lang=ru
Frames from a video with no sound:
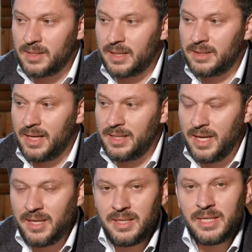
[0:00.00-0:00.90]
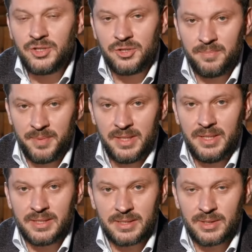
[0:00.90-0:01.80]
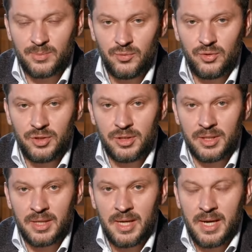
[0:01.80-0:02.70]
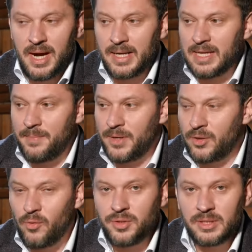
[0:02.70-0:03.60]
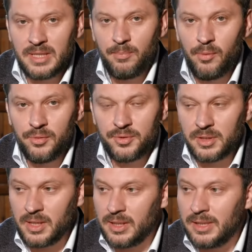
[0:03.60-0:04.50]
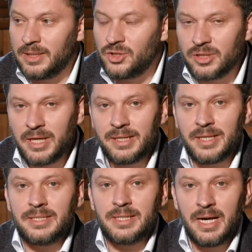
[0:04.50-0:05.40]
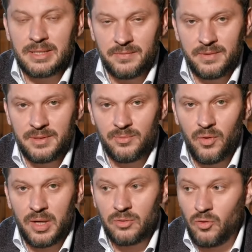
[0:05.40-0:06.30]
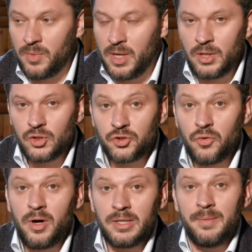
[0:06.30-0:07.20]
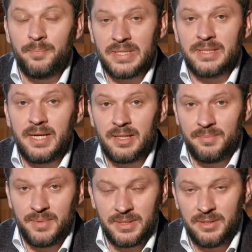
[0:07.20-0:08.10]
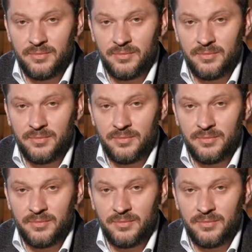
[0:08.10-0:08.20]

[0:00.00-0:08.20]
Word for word: тогда ей есть чем поделиться с мужчиной. Она приходит наполненная и начинает рассказывать ему о том, что она познала без